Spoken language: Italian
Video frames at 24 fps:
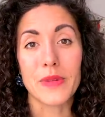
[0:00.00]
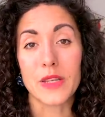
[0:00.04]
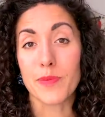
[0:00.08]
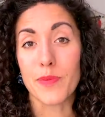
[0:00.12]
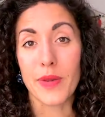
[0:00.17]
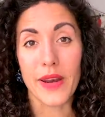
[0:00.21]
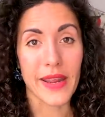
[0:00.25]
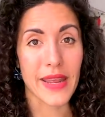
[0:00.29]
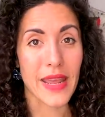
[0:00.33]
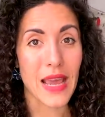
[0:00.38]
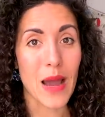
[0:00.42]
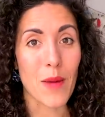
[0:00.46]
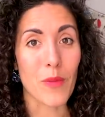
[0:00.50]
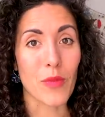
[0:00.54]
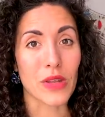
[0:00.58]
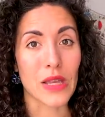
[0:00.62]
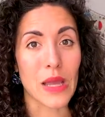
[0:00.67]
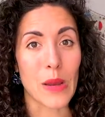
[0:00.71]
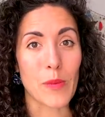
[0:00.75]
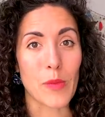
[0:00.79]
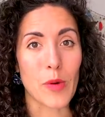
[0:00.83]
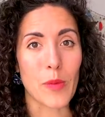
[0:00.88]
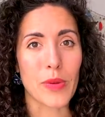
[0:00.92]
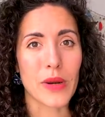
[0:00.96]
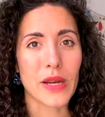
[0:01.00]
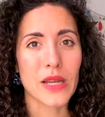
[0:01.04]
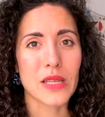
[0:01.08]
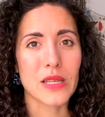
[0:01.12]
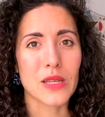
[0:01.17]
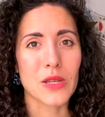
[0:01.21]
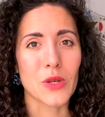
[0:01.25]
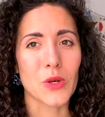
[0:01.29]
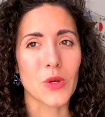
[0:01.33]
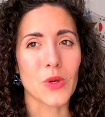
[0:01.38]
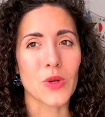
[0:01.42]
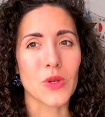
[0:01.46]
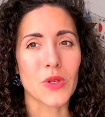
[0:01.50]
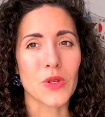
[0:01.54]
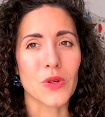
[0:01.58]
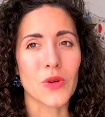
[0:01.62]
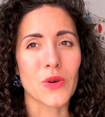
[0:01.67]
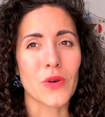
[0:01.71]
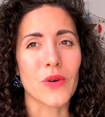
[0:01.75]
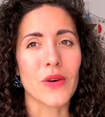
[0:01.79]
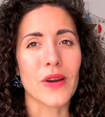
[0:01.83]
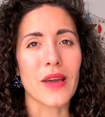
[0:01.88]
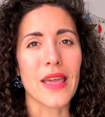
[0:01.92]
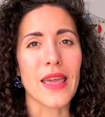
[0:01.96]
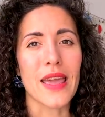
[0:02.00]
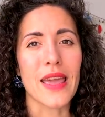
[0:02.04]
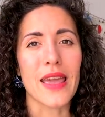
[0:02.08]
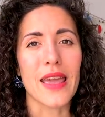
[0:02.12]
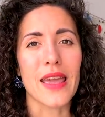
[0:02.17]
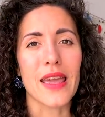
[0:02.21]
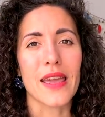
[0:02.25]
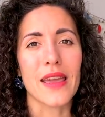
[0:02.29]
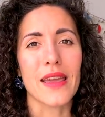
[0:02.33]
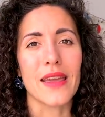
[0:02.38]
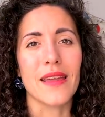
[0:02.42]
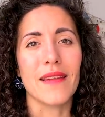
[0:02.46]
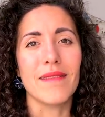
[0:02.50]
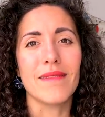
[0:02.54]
sprechiamo tempo prezioso e eh,